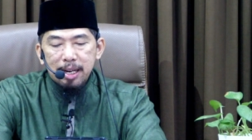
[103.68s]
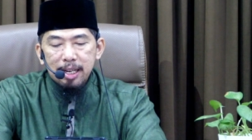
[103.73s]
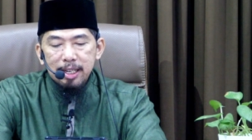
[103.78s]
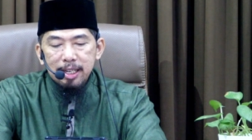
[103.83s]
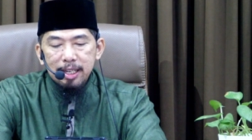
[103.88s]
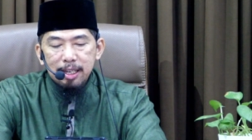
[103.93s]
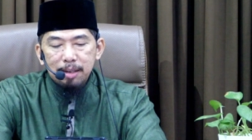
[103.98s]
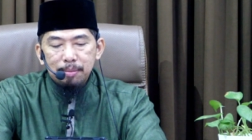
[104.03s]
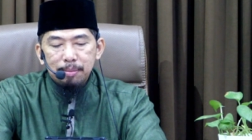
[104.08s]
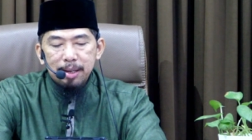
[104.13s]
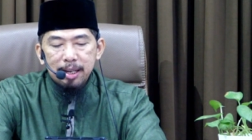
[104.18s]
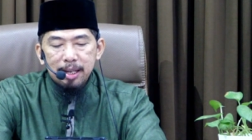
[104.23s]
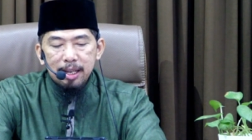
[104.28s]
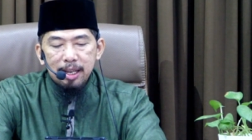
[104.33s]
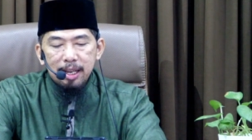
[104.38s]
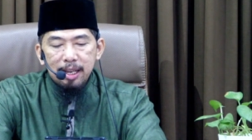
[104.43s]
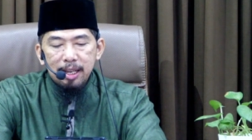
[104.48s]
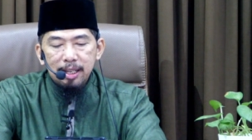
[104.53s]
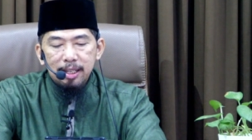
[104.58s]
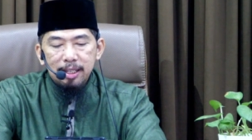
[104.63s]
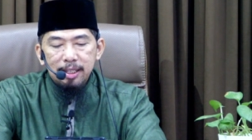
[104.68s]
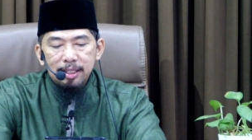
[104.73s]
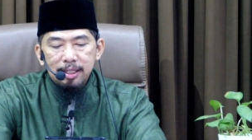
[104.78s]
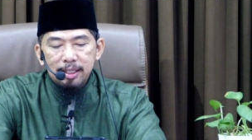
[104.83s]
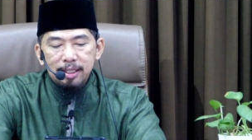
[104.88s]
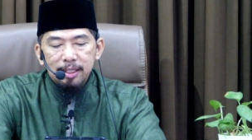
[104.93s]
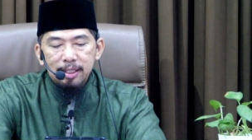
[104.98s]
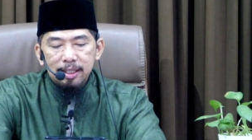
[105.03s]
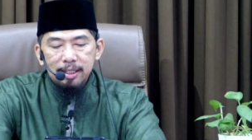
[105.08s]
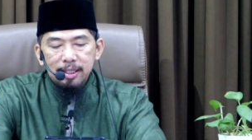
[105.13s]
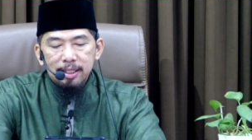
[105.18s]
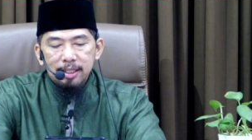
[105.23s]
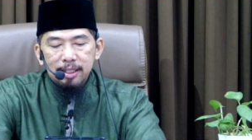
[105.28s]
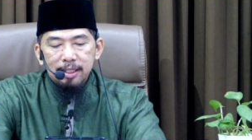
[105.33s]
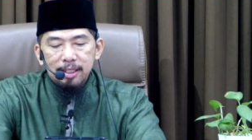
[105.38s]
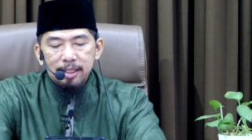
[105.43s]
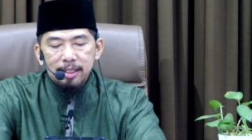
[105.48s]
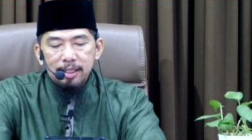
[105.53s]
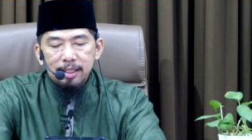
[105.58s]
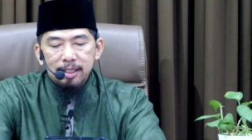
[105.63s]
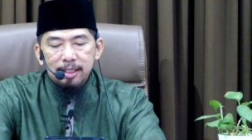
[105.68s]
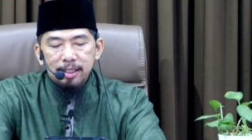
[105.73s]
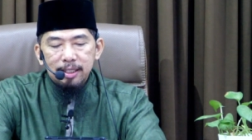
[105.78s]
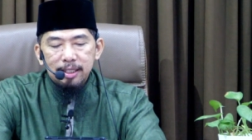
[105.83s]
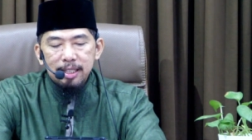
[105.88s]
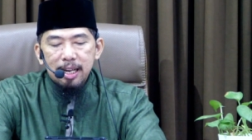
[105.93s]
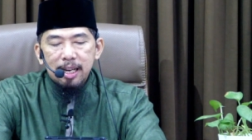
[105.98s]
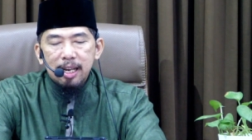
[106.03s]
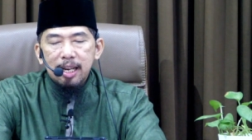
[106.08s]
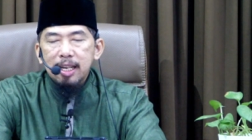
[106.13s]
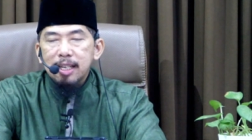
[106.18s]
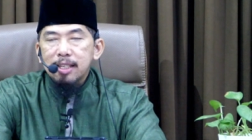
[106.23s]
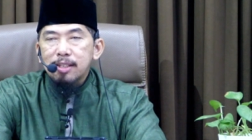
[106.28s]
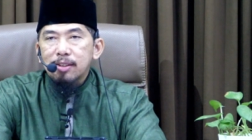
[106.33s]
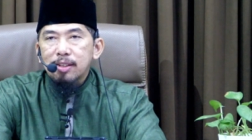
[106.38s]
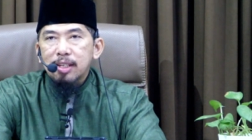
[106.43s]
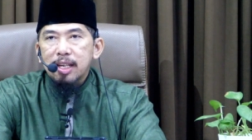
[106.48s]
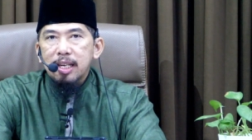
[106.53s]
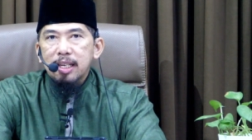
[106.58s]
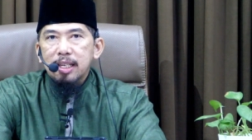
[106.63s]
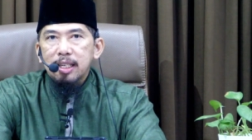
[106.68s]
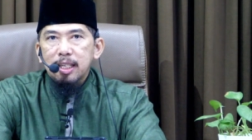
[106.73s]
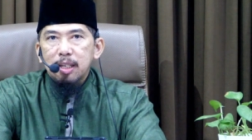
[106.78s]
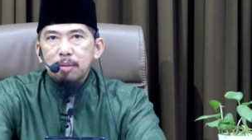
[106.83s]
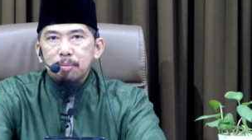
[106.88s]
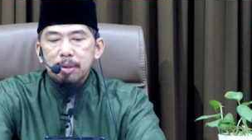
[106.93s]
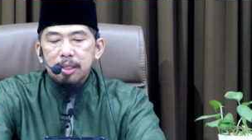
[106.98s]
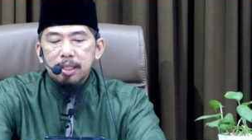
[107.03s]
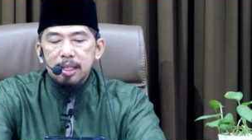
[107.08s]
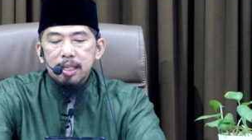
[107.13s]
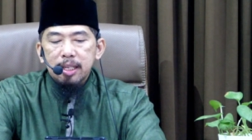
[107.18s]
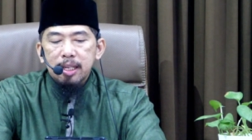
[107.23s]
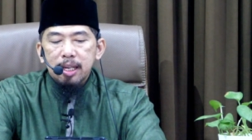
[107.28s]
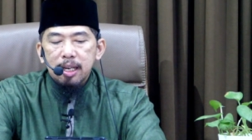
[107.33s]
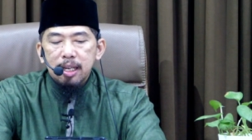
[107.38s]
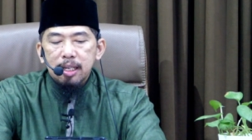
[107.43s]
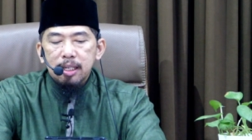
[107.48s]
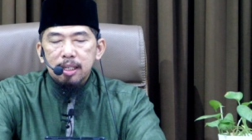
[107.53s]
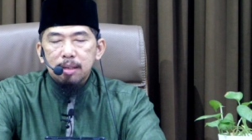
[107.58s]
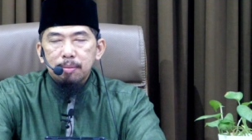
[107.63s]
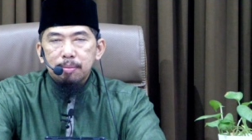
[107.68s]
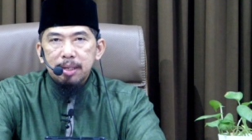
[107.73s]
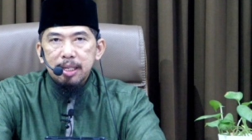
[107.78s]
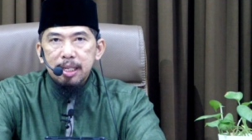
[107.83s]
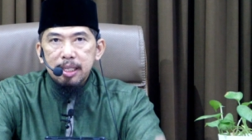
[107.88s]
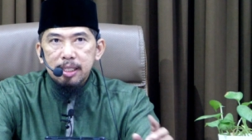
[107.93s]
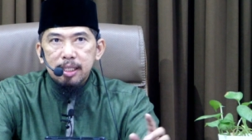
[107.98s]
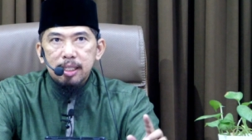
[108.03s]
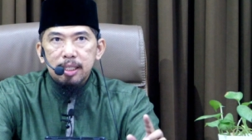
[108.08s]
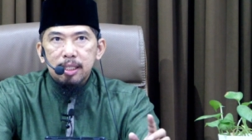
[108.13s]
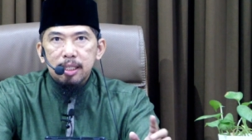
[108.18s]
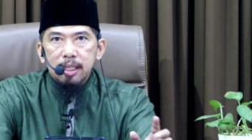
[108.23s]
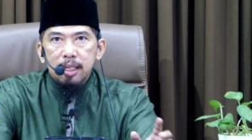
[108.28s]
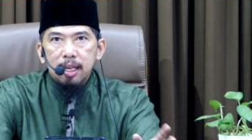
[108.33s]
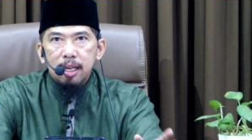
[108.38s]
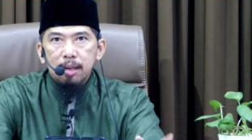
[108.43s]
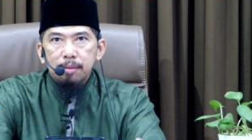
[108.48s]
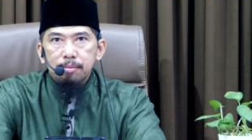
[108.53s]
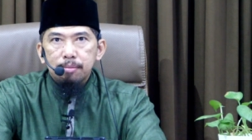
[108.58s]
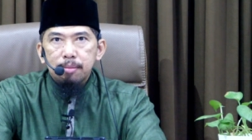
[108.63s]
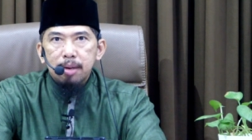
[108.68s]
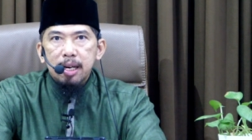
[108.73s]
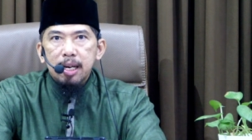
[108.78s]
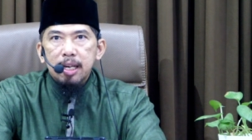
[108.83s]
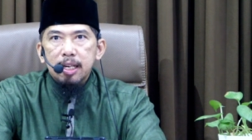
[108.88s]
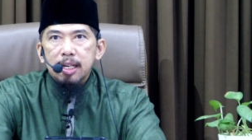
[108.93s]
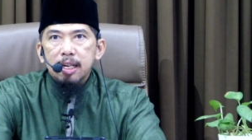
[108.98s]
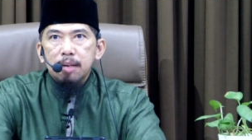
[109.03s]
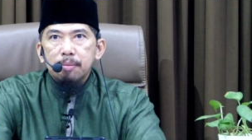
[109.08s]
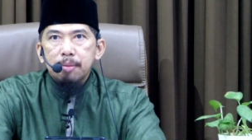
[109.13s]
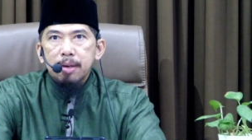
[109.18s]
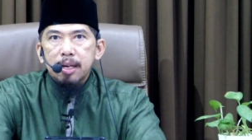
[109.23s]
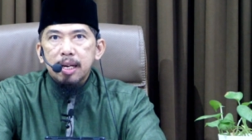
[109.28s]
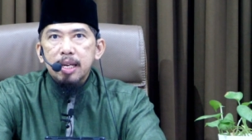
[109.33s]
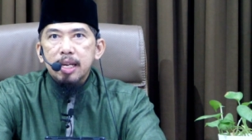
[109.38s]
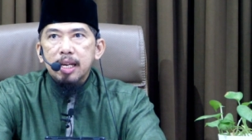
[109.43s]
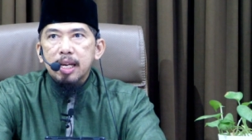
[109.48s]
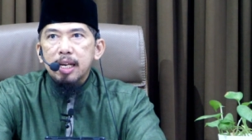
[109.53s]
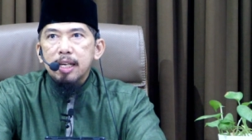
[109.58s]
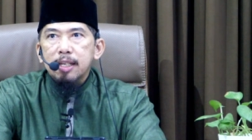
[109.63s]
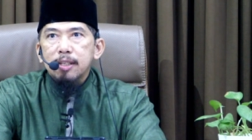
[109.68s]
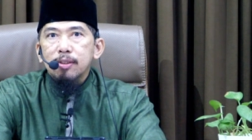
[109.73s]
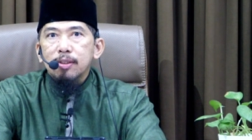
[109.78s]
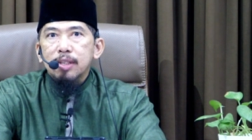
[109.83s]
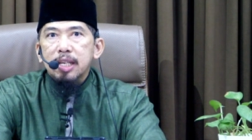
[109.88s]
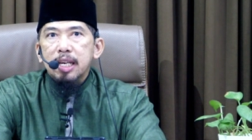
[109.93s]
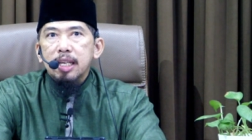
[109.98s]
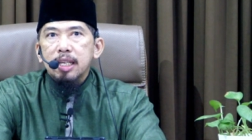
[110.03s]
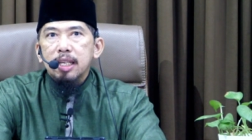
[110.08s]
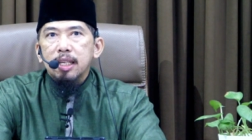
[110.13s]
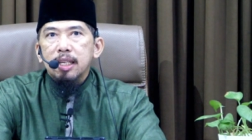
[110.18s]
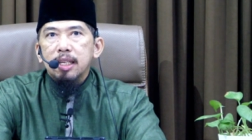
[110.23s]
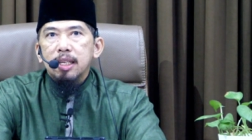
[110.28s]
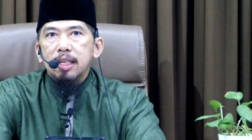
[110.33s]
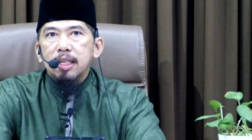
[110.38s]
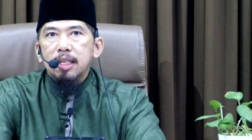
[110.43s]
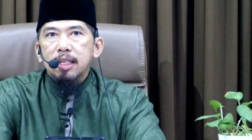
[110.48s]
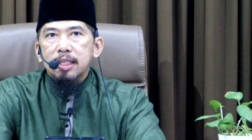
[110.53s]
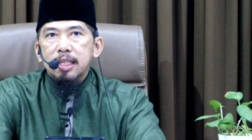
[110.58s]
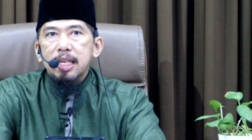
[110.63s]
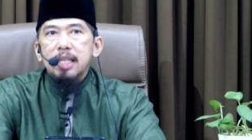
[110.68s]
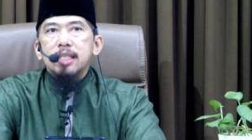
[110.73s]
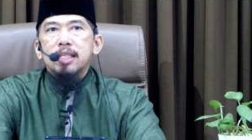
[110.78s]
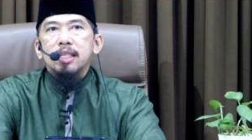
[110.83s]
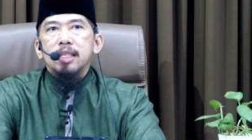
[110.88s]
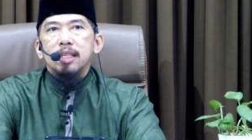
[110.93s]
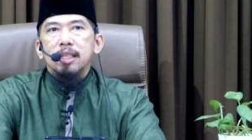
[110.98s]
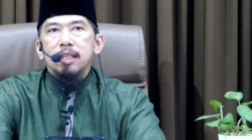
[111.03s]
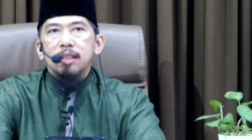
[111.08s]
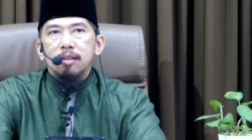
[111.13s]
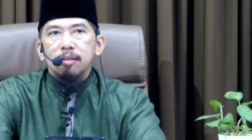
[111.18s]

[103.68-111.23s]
makanan apakah yang kalian sukai? Ini pertanyaan kepada jin ya. Makanan apakah yang kalian sukai? Nasi.